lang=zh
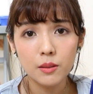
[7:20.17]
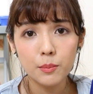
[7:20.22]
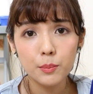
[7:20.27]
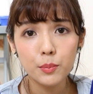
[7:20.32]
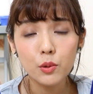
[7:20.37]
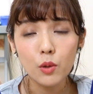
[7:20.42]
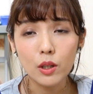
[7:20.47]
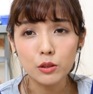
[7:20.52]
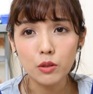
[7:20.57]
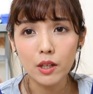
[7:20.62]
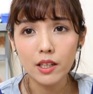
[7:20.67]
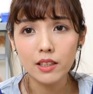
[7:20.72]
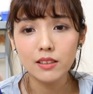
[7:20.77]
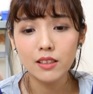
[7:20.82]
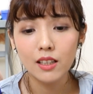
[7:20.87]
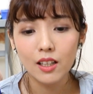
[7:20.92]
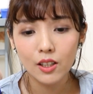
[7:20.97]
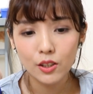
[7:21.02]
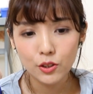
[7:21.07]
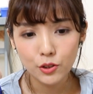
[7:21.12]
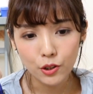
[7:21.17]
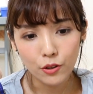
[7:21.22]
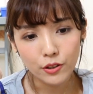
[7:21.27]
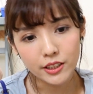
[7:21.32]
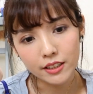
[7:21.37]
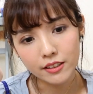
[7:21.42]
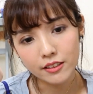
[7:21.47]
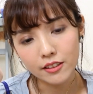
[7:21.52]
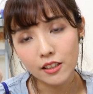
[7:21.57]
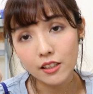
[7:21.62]
不管穿休
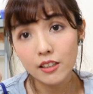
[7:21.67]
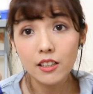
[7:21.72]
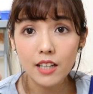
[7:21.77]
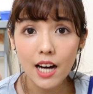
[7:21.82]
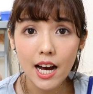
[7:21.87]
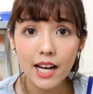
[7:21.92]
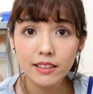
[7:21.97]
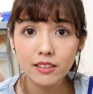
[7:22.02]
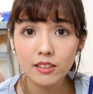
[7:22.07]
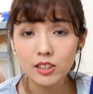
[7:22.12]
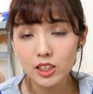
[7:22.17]
闲的、可爱的、